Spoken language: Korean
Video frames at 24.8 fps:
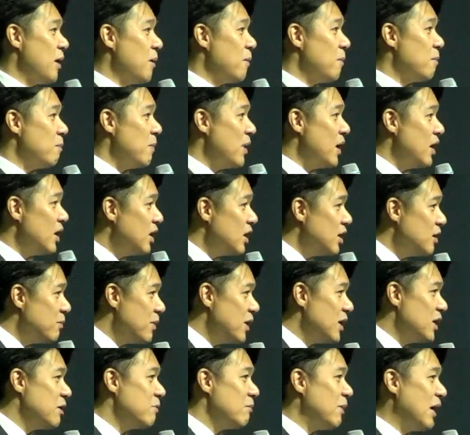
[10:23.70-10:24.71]

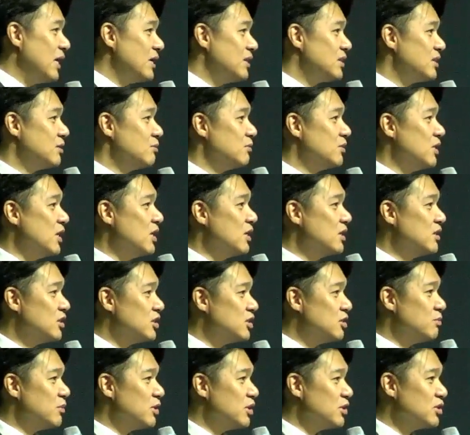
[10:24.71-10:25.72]
매일매일 말씀을
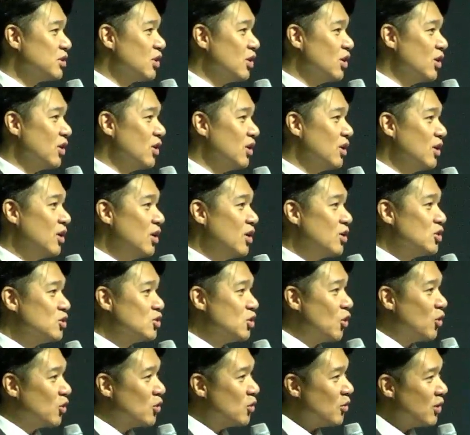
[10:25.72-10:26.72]
읽으시면서
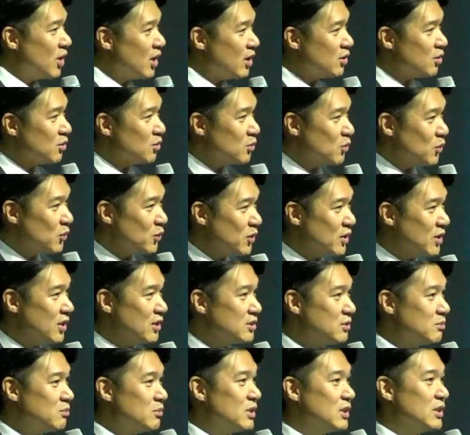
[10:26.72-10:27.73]
적용하려고
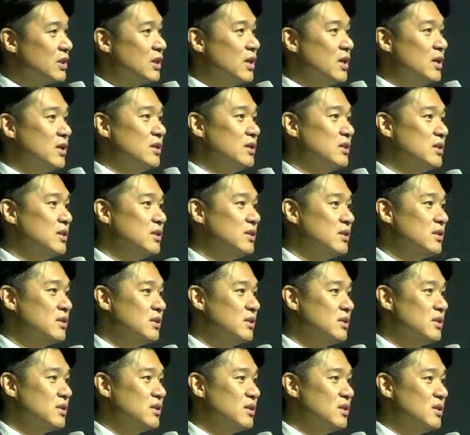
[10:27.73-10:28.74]
노력하십니까?
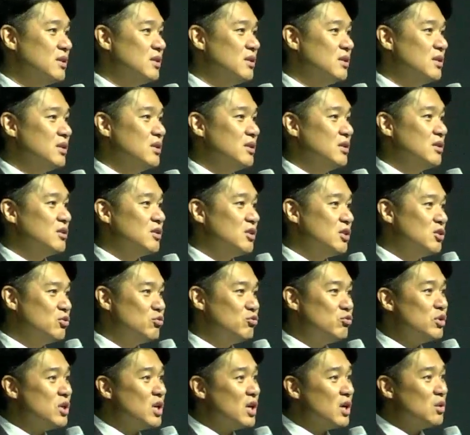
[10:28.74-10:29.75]
그리고
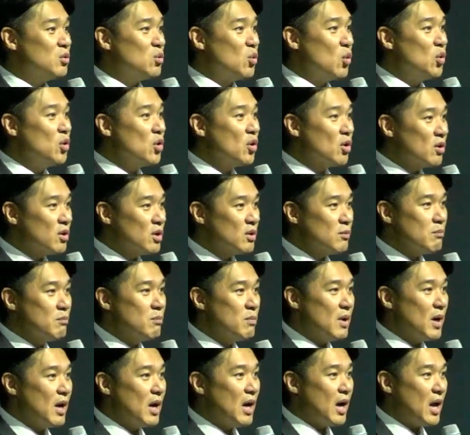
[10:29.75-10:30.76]
우리가 노력
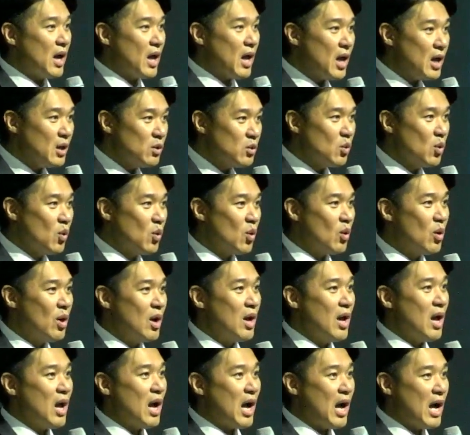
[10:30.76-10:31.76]
해도
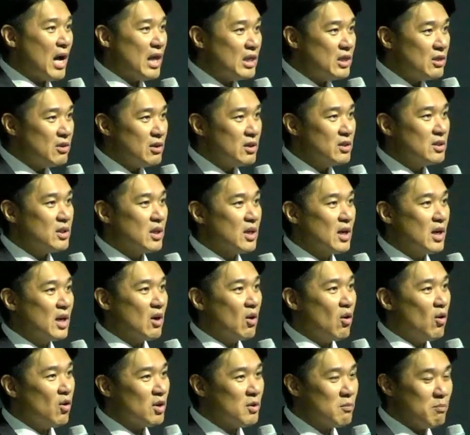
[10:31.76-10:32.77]
안 될 때가
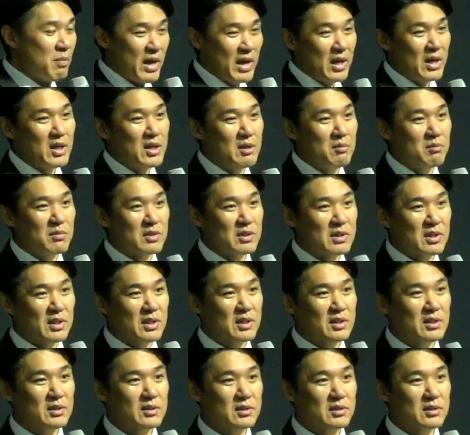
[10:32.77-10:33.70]
거의 매일입니다.